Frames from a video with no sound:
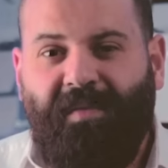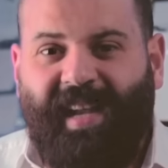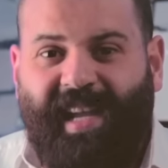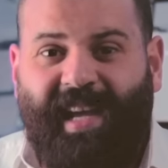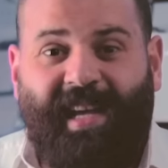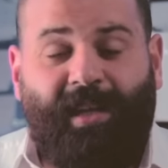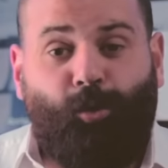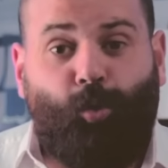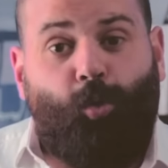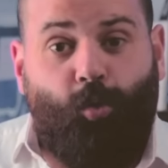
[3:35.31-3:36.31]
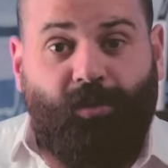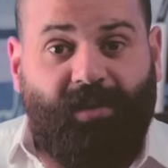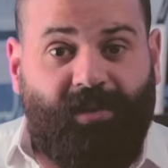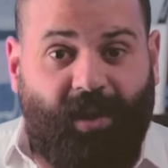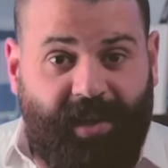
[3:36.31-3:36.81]
فليه
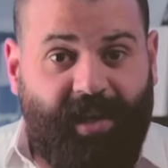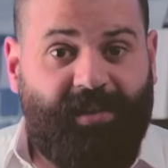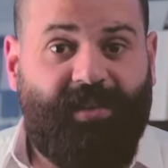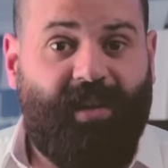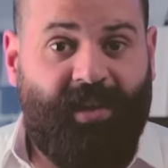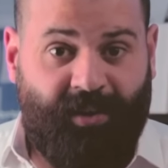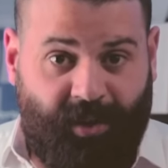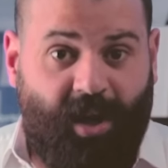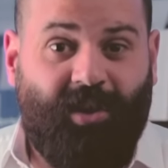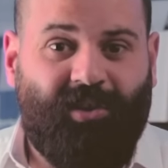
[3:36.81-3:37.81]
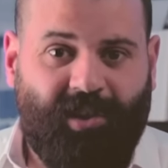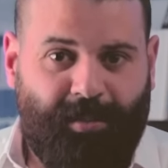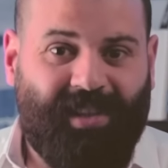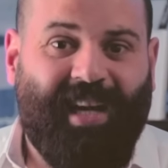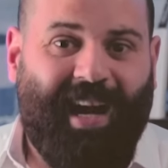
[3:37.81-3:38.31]
تكون طريقة النقد
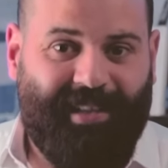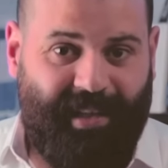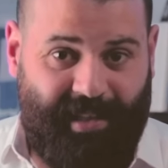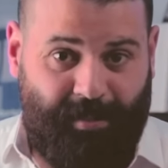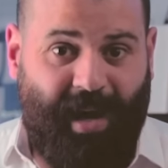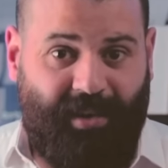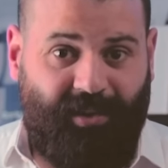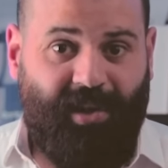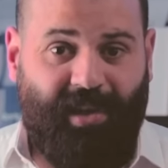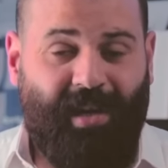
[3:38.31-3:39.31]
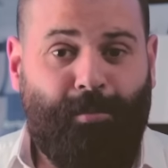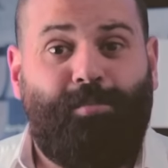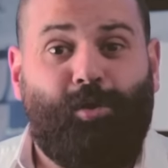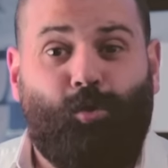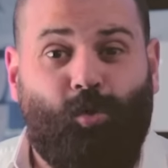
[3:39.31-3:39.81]
بتاعنا لبعضينا
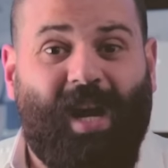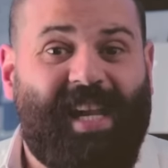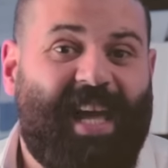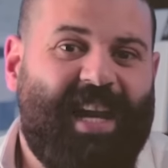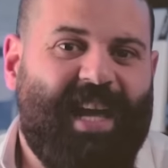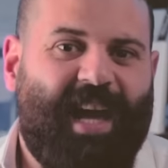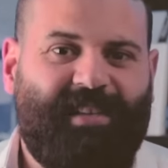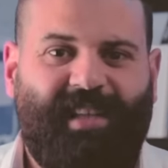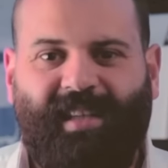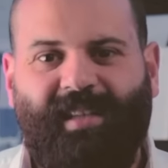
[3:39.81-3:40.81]
بالصورة الكريهة دي